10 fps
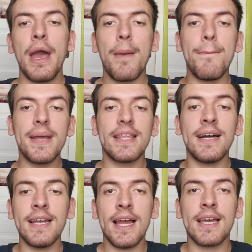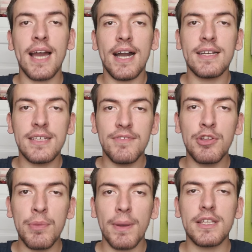Mettez un like à cette vidéo
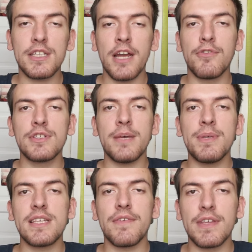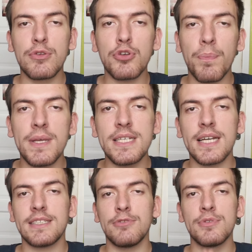et partagez-la à vos amis, ça fait toujours plaisir et
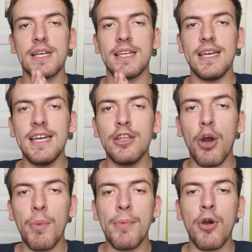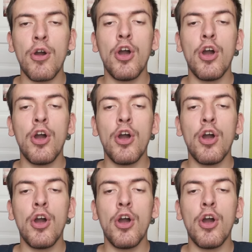ça nous aide énormément.